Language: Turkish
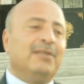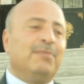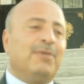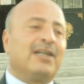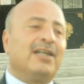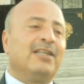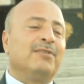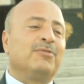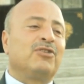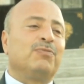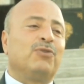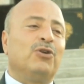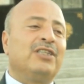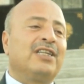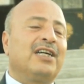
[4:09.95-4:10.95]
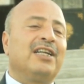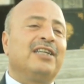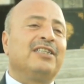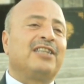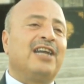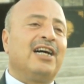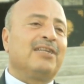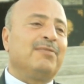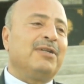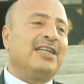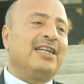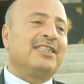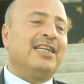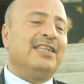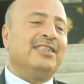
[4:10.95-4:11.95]
bakanlığımızın politikalarını takip
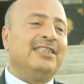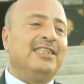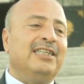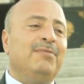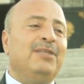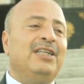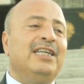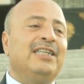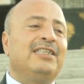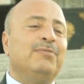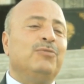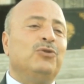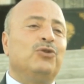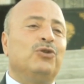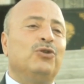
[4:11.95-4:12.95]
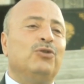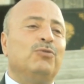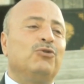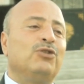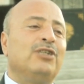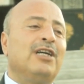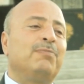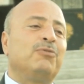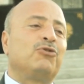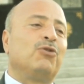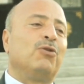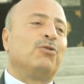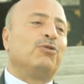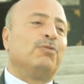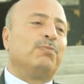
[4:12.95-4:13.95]
ederken İl Milli Eğitim Müdürlüğümüzün yapmış
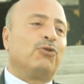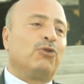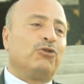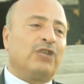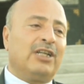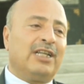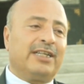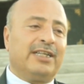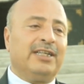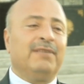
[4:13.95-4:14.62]
olduğu projeleri,